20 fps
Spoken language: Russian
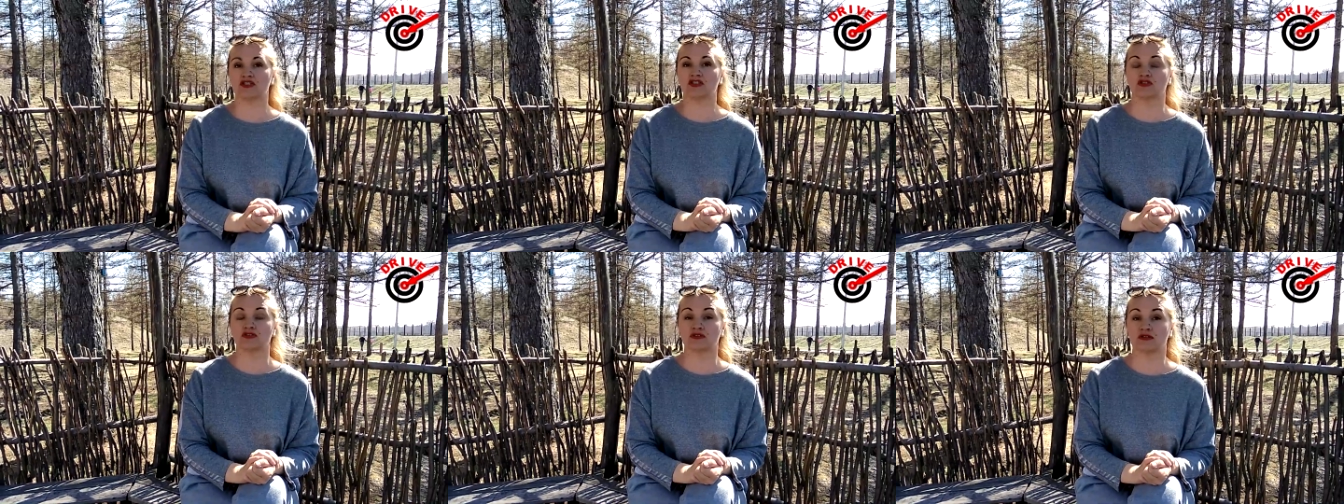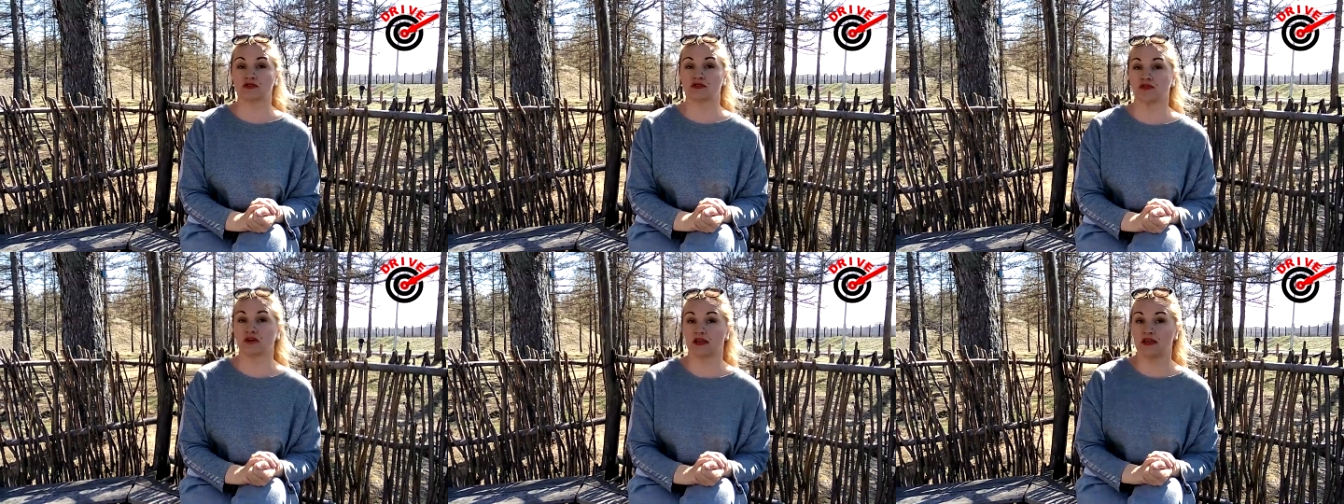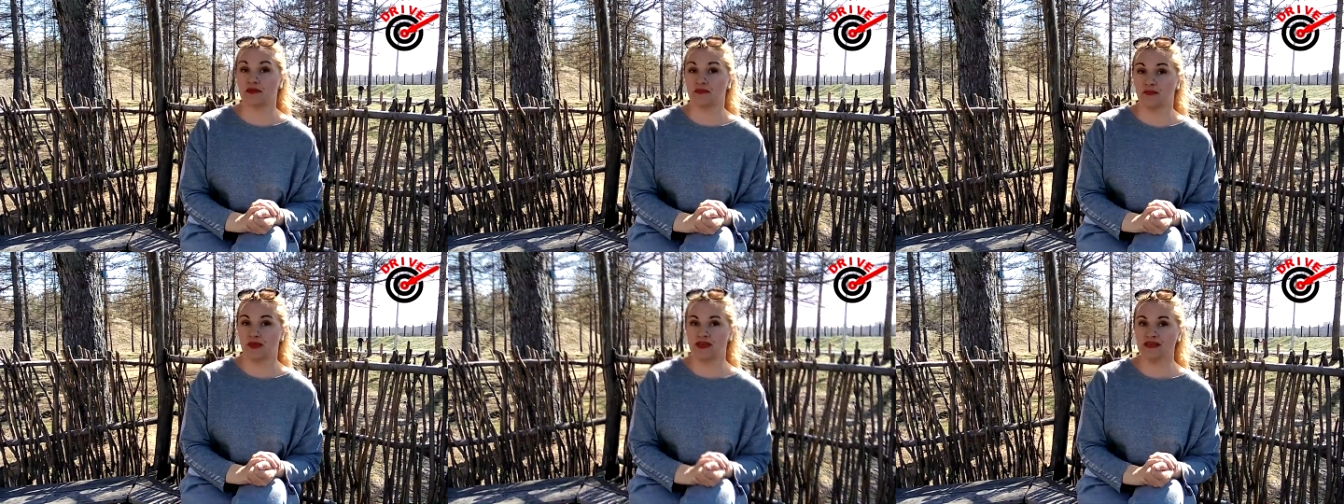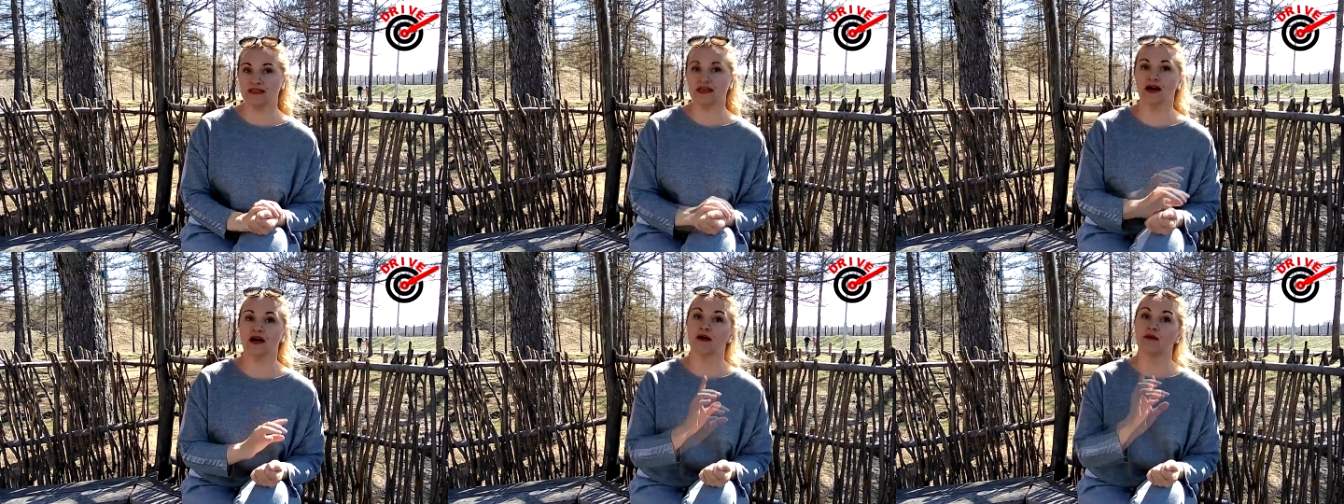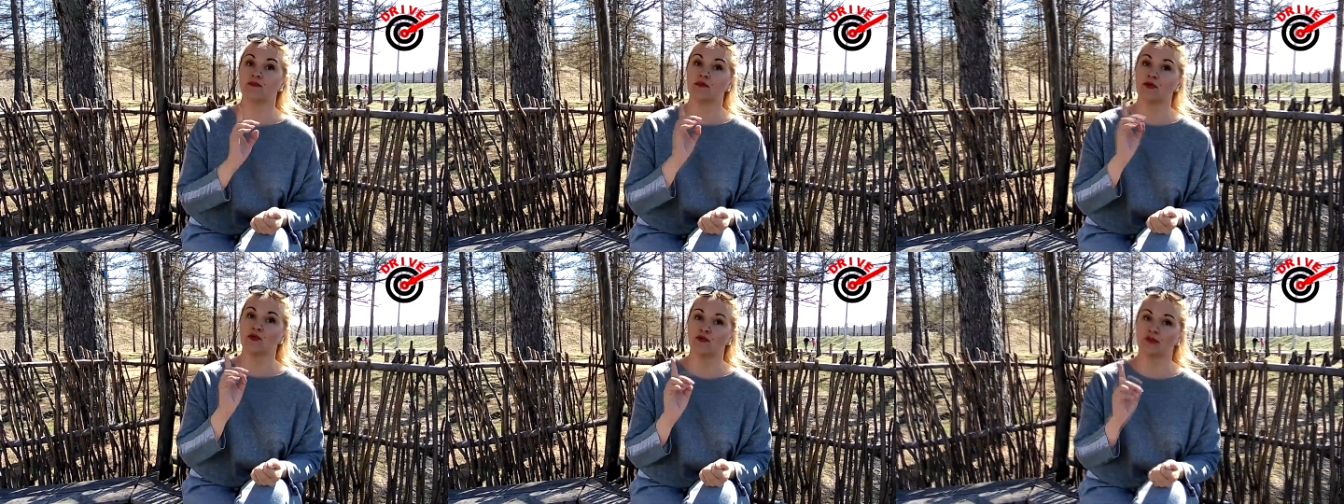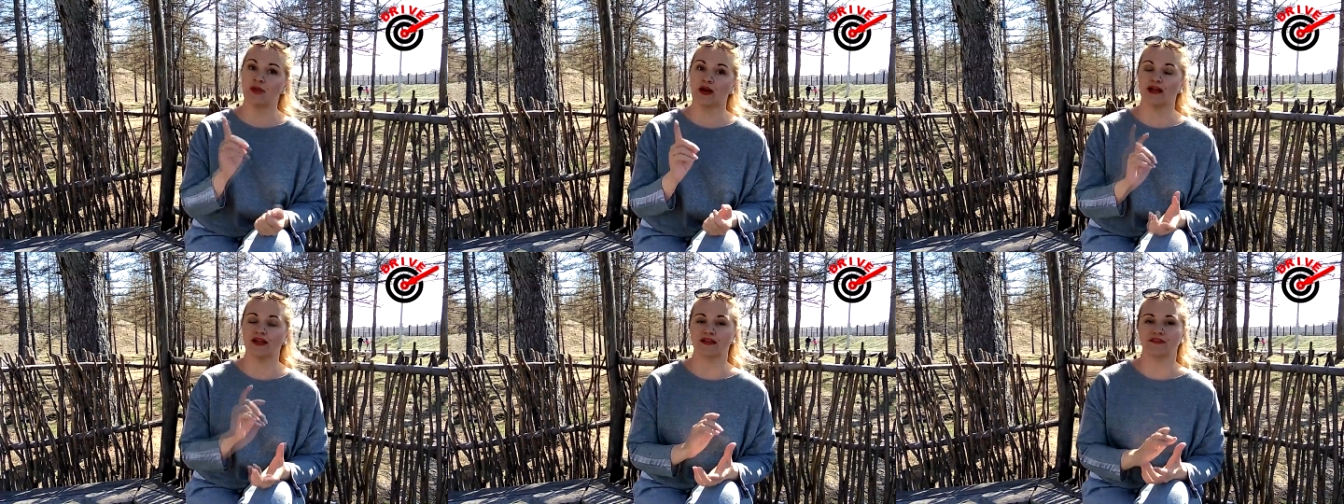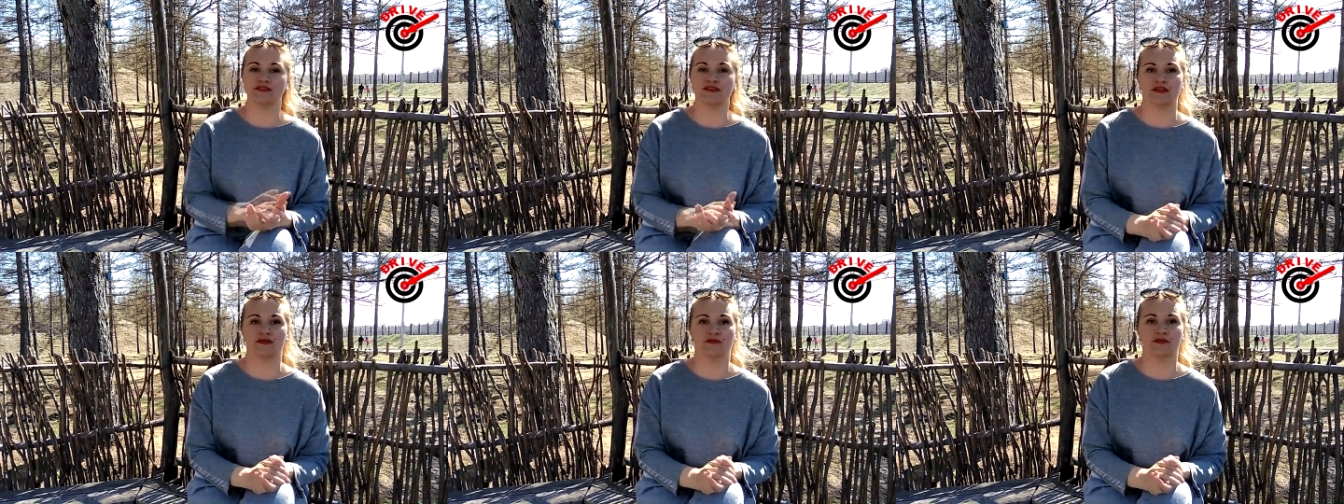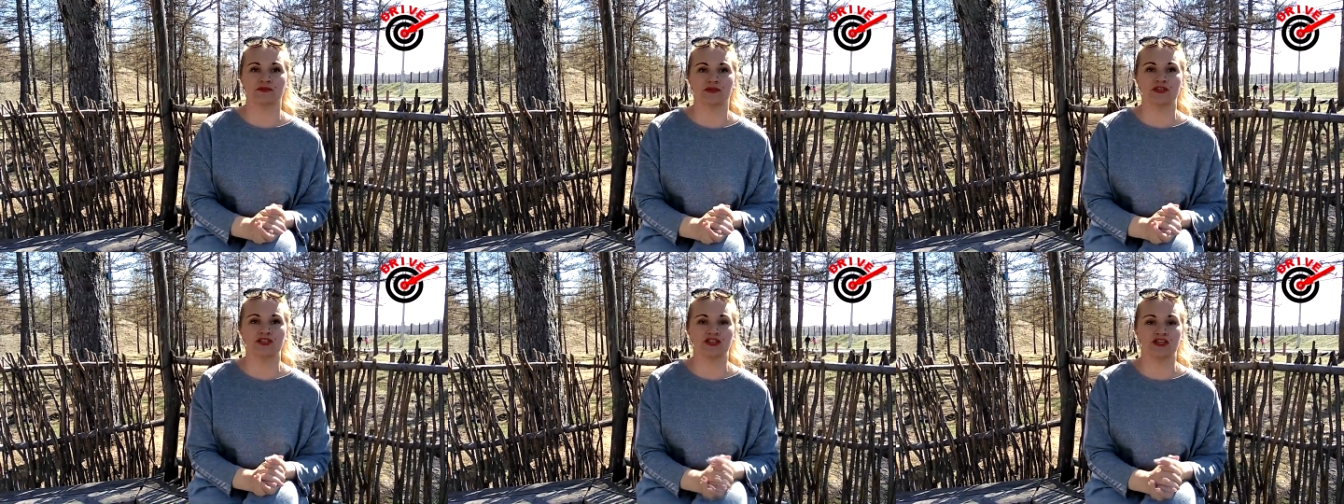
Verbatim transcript: что слово «иметь» мы убрали в самом